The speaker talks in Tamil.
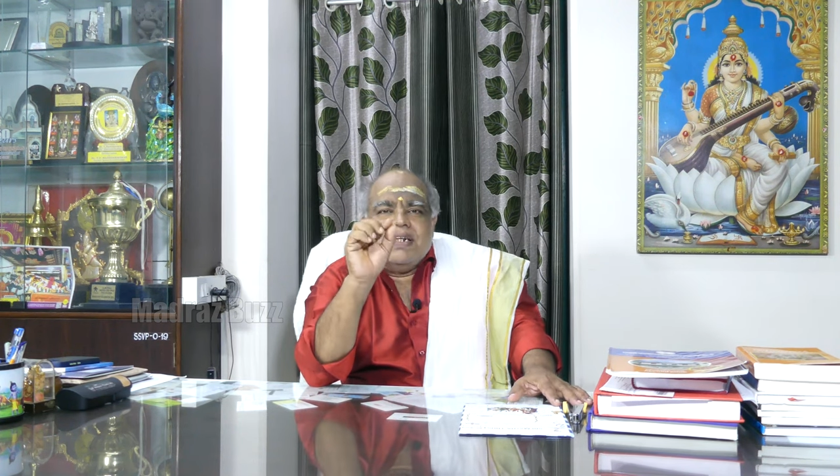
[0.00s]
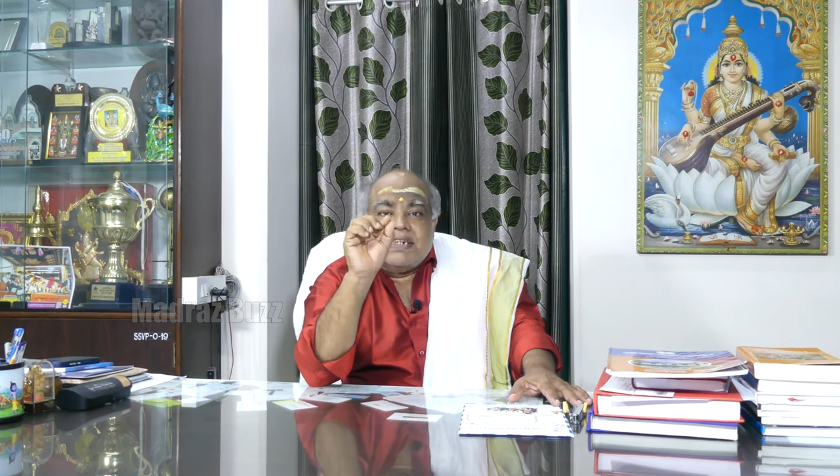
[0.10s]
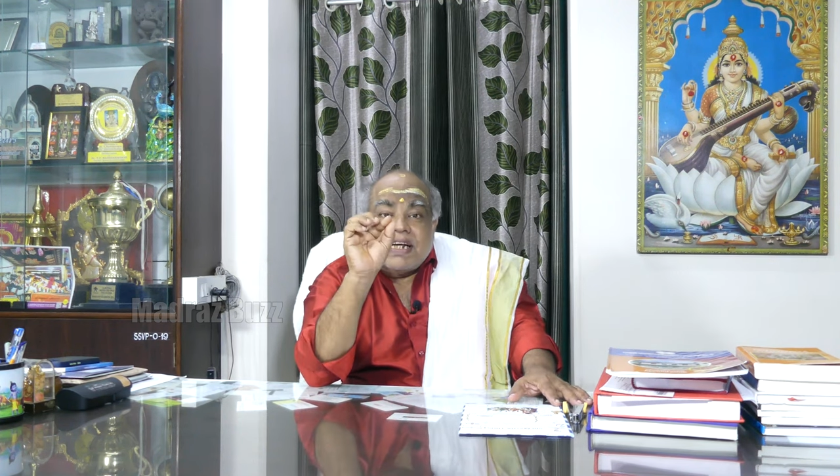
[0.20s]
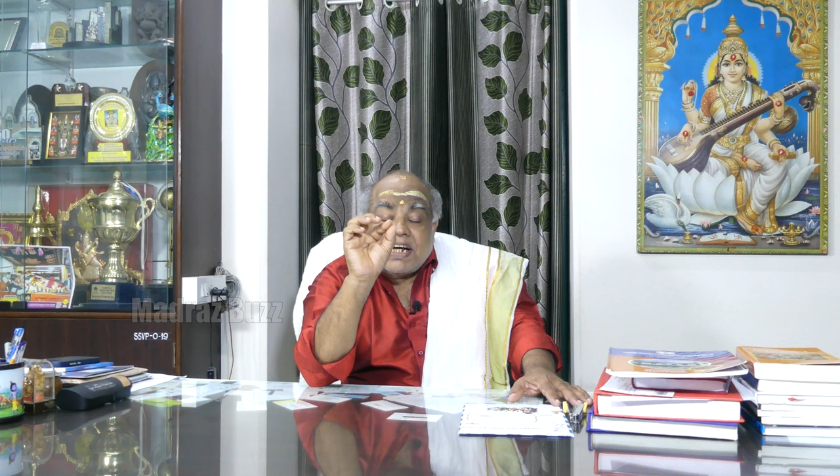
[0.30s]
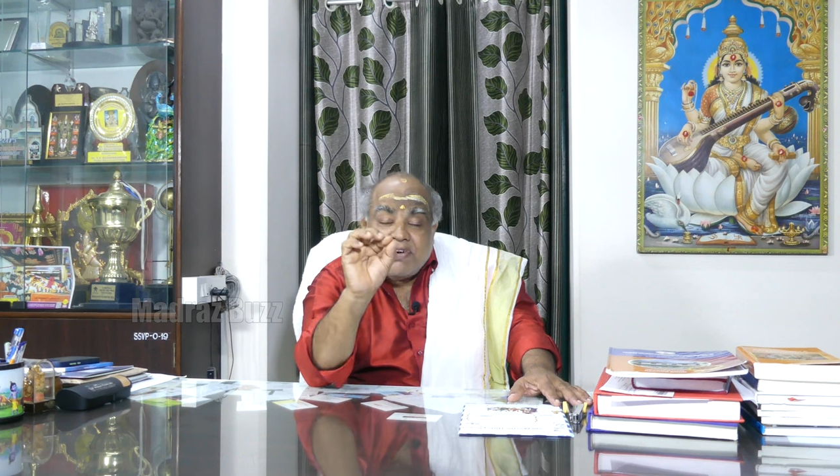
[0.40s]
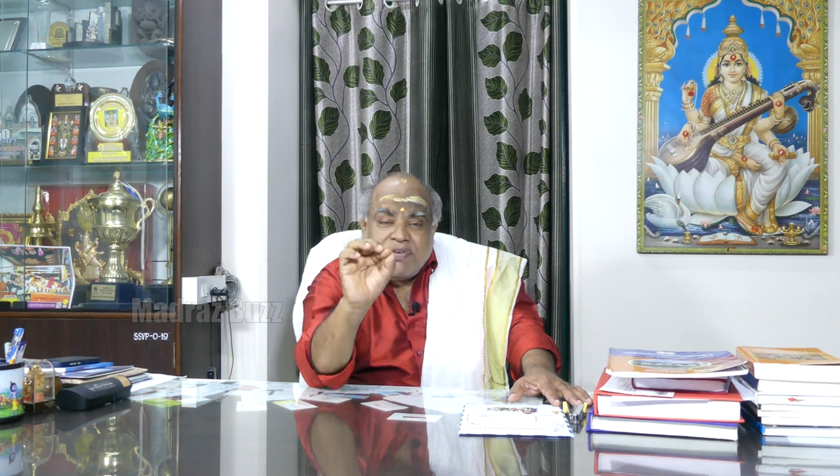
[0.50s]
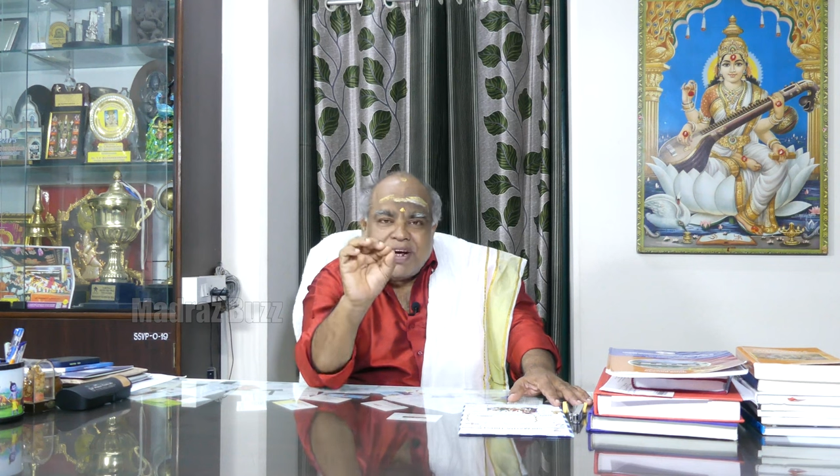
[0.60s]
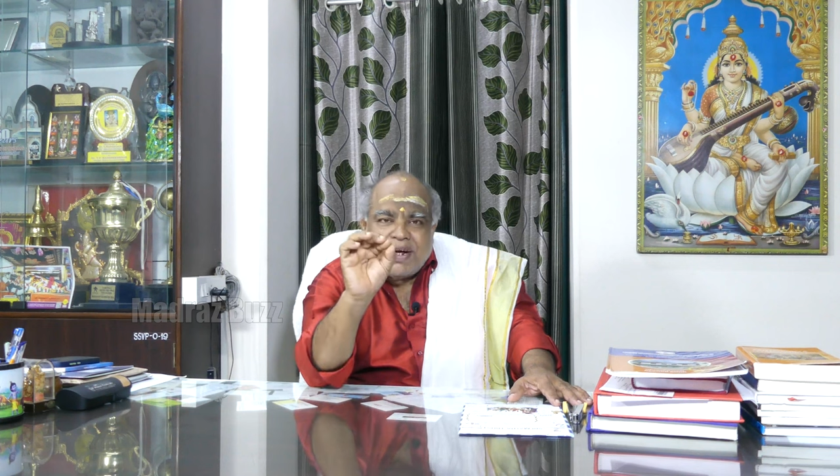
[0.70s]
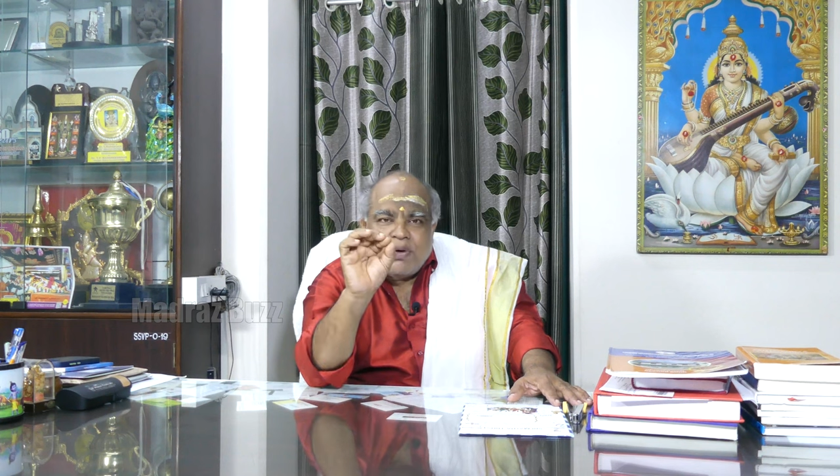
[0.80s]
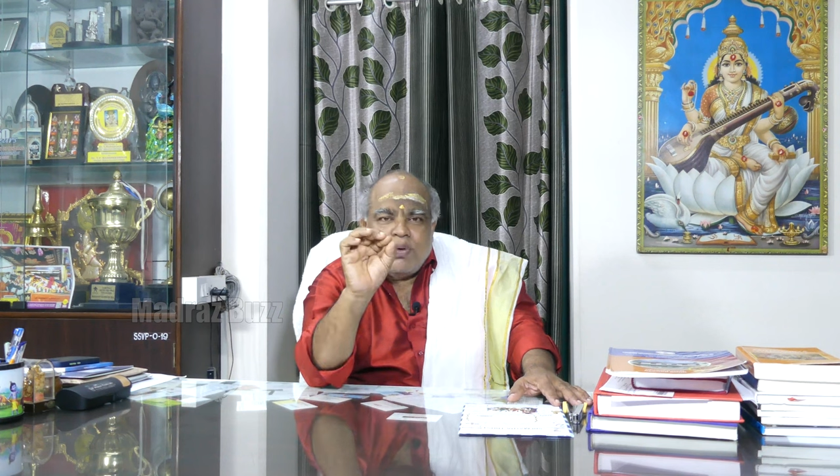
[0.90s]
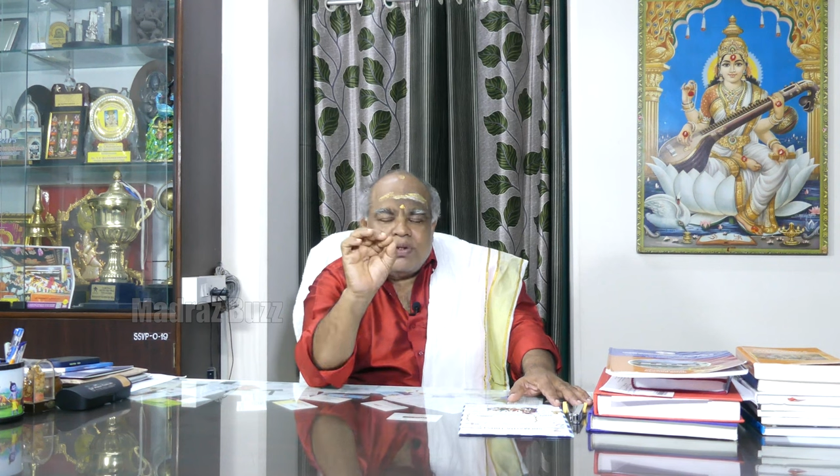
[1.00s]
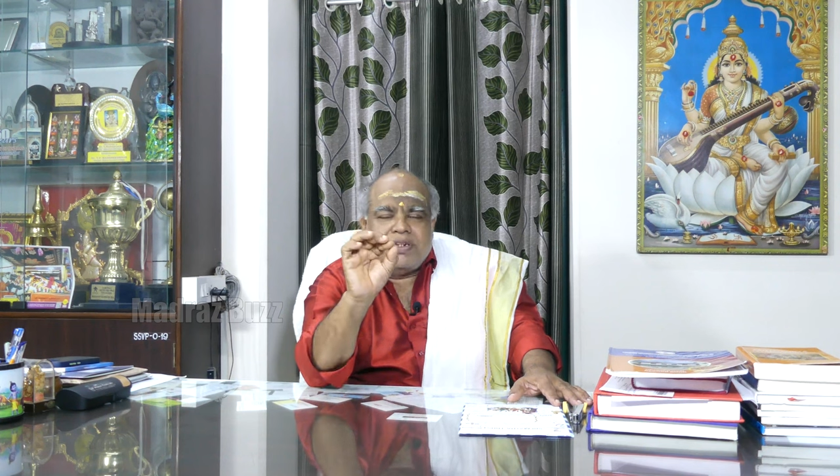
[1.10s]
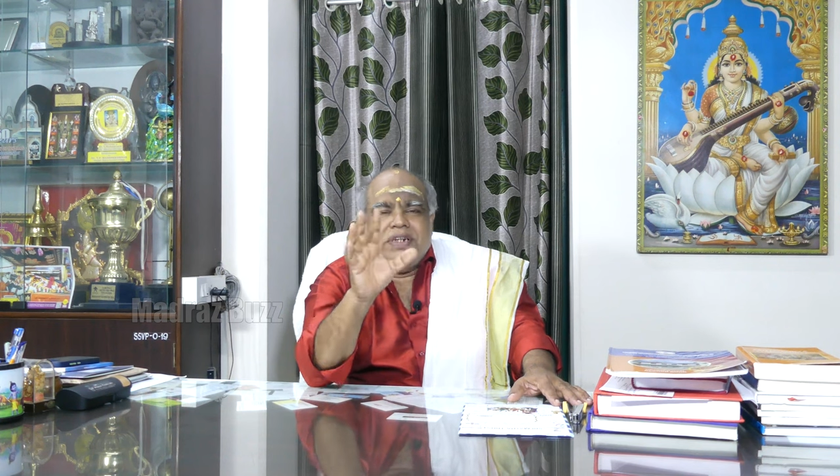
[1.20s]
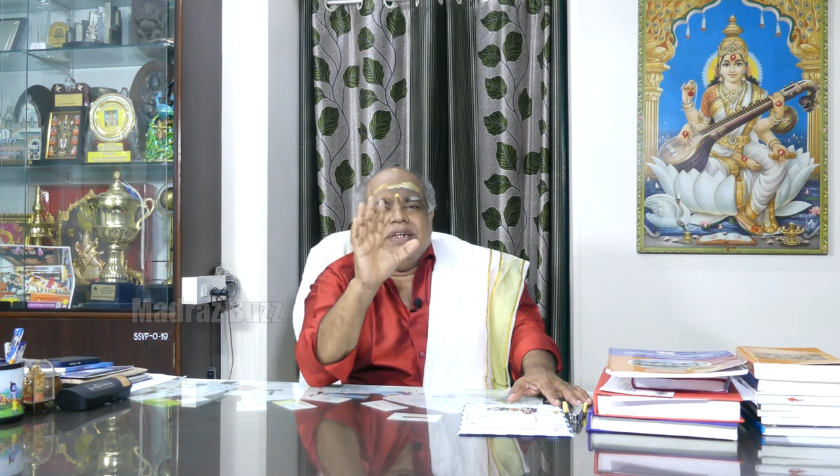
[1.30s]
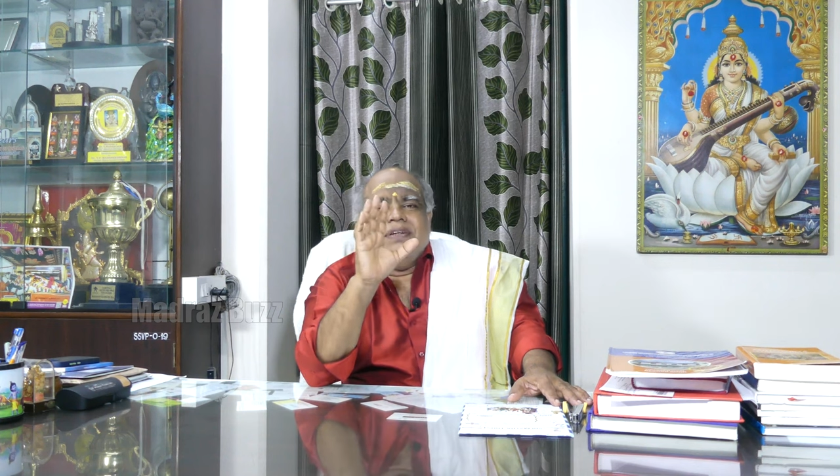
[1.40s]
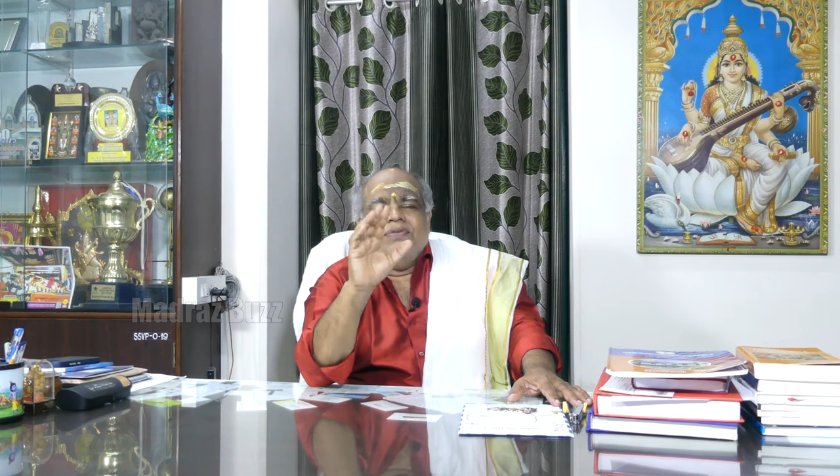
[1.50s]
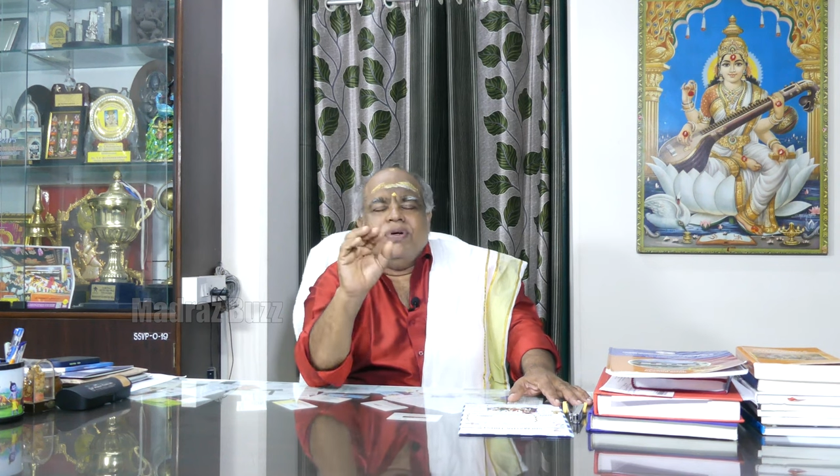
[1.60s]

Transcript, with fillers: சர்டிஃபிகேட் கோர்ஸுன்னு